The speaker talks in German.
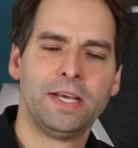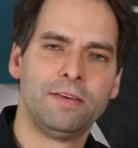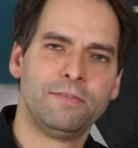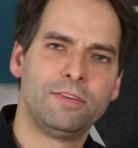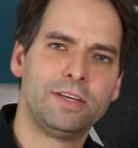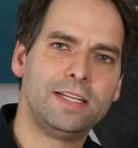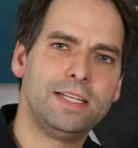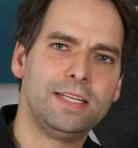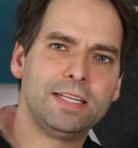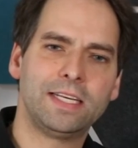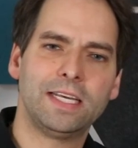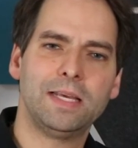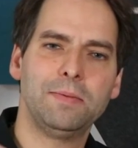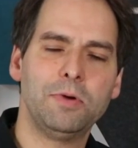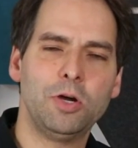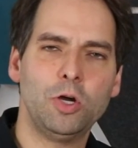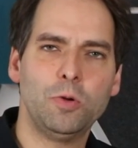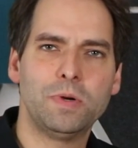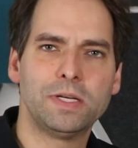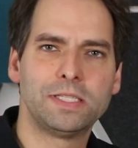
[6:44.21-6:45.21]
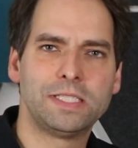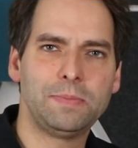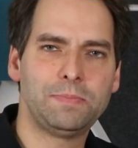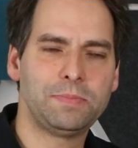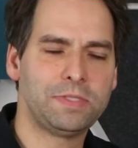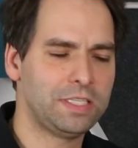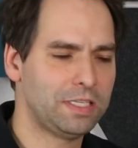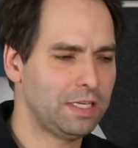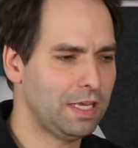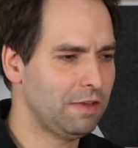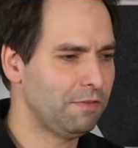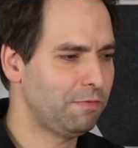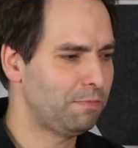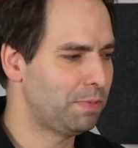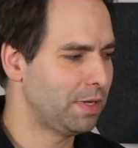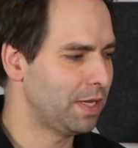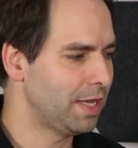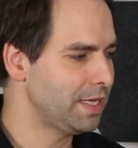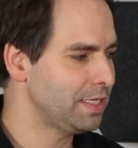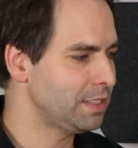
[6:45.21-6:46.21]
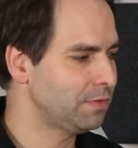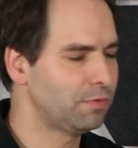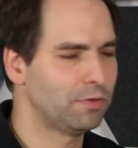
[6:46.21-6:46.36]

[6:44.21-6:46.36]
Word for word: Wir liegen immer über 70 FPS,